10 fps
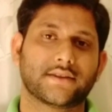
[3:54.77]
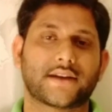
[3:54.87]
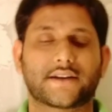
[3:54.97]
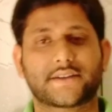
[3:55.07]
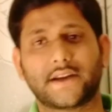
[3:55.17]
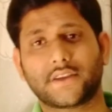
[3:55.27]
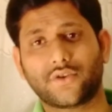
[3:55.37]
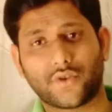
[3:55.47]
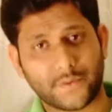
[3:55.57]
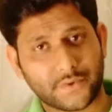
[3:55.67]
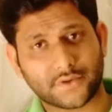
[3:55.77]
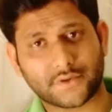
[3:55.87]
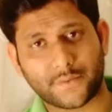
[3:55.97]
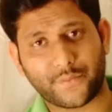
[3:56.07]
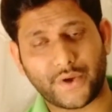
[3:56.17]
তার সাথে যে
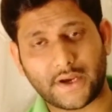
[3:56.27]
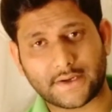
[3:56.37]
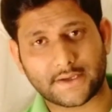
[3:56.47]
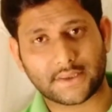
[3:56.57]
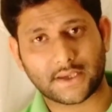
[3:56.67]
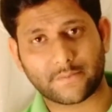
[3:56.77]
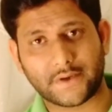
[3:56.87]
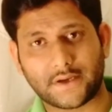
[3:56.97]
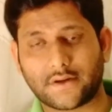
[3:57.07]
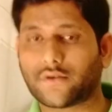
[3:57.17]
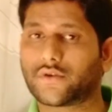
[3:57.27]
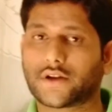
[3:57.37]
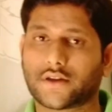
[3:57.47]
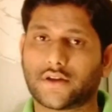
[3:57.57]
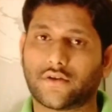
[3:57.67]
নোটিফিকেশন বেলটা দেখবেন
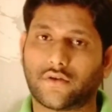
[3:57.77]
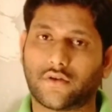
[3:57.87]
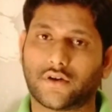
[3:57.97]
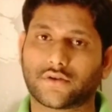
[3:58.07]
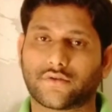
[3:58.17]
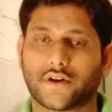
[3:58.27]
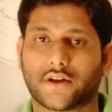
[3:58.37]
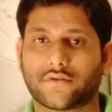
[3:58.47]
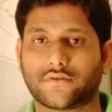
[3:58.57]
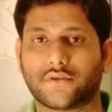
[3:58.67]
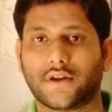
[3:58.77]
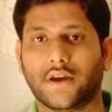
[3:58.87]
ওটাকে অন করে রাখুন